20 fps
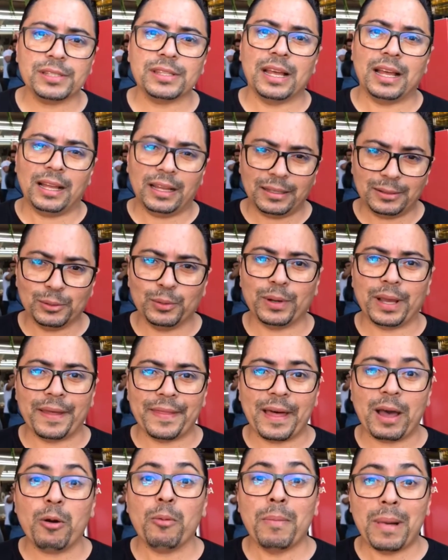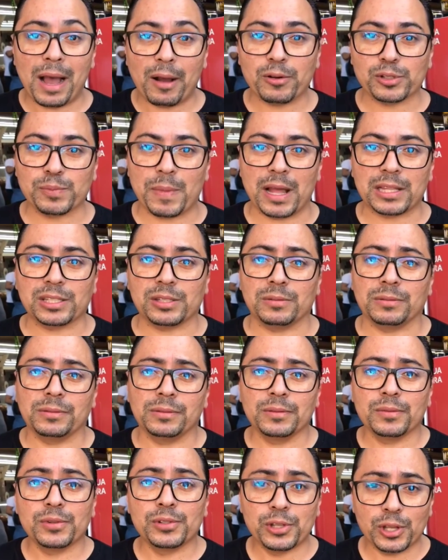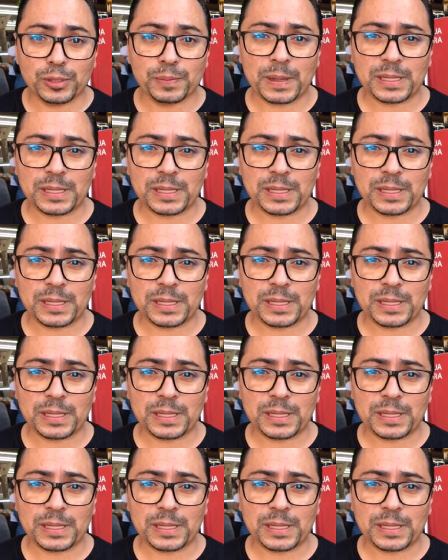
está no canal Marcos Matos, seu